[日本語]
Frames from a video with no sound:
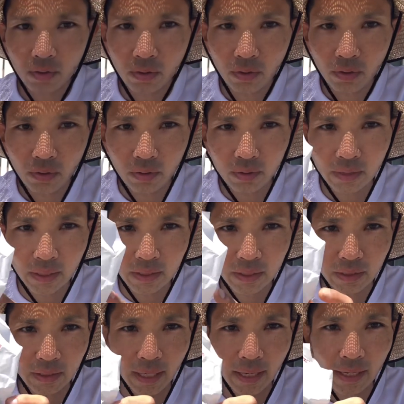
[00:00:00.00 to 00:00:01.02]
こので
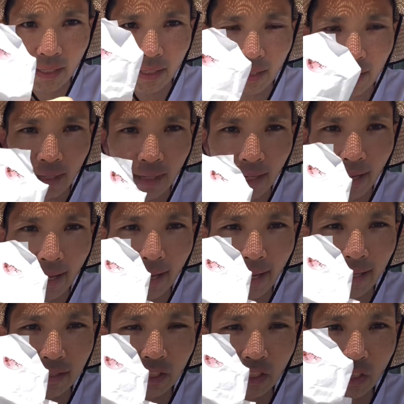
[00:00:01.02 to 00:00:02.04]
すね
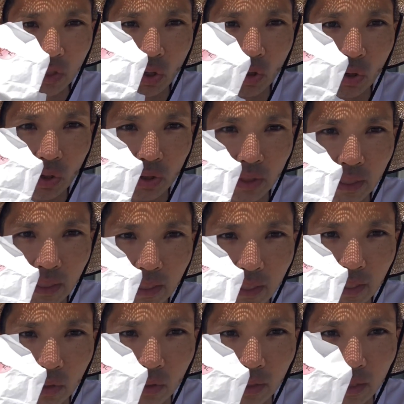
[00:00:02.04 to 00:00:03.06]
えー、塩おにぎ
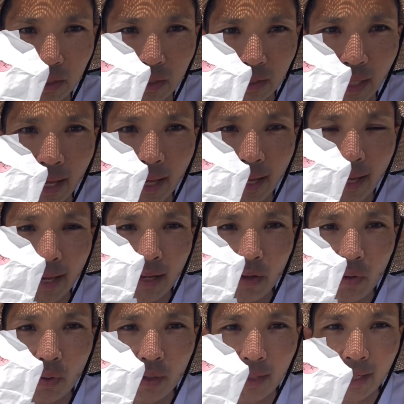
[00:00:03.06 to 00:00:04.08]
りをですね
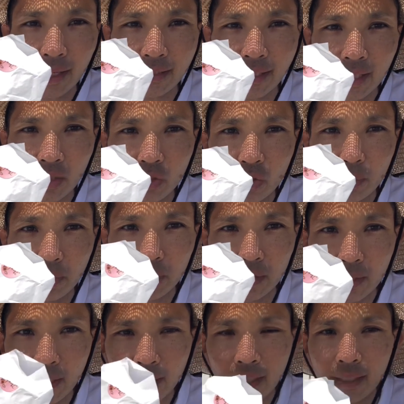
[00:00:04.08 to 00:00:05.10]
これから遡
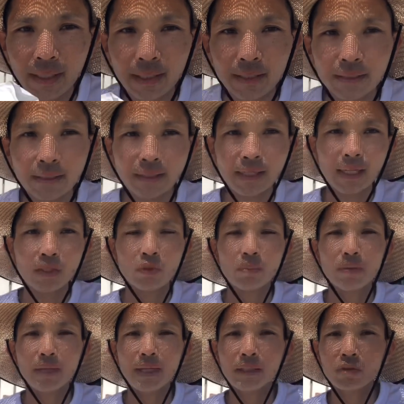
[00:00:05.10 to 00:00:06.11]
る
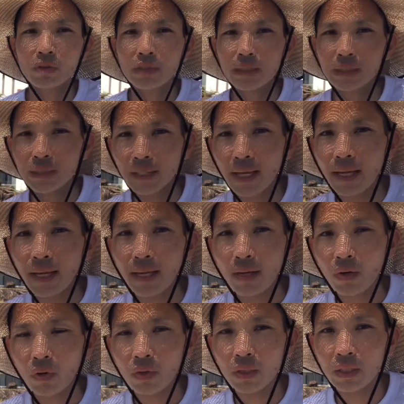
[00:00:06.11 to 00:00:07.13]
遡り後にですね
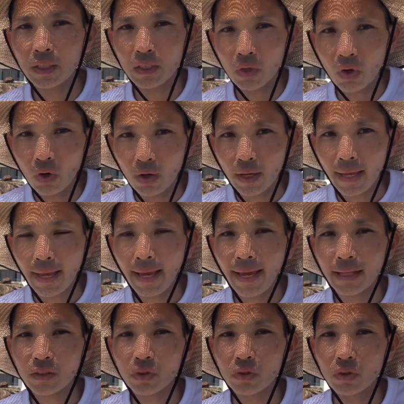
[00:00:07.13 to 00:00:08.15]
おにぎりを、
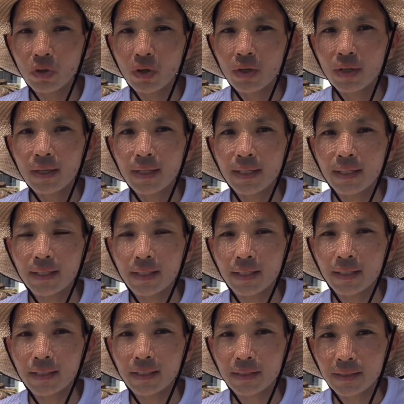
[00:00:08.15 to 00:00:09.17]
えー、ちょっと
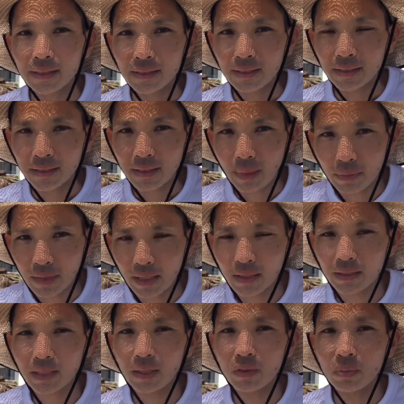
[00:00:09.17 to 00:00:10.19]
食べてい
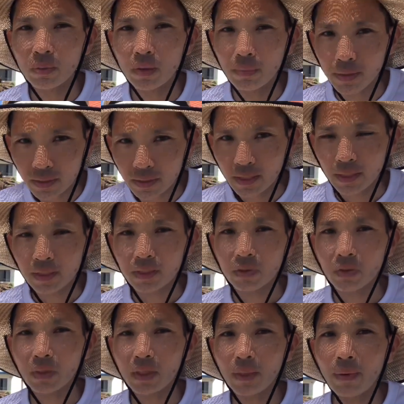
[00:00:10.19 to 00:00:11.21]
きたいと思います
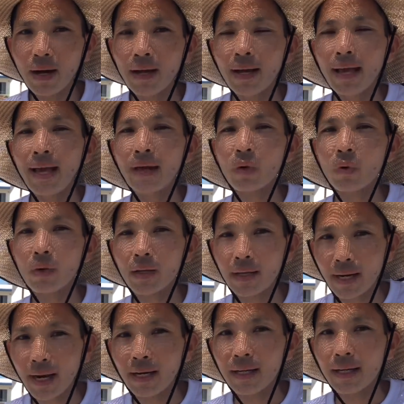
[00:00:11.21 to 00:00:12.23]
それでは、えー、これ
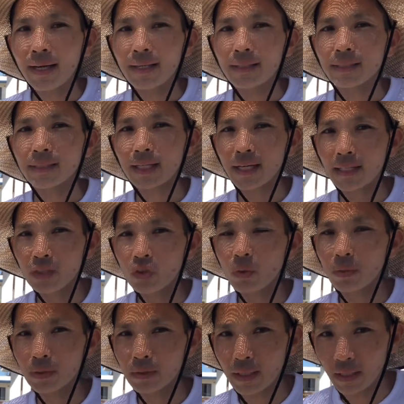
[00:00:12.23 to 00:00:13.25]
から坂に
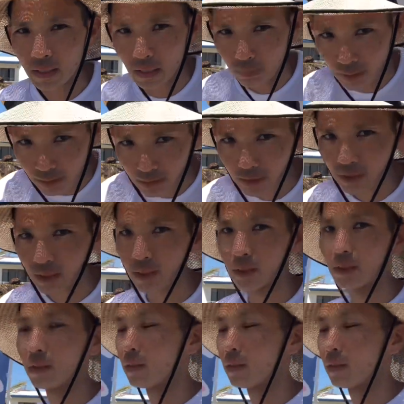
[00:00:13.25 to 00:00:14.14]
登っていきます